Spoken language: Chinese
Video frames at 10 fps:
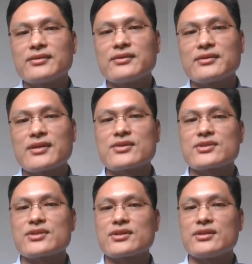人民呢
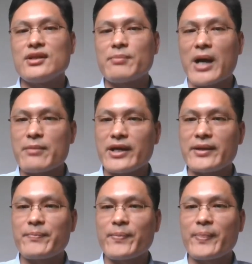也要
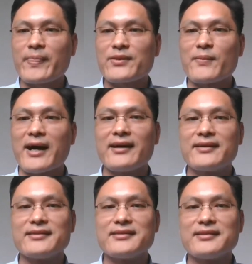忠于自己的国家。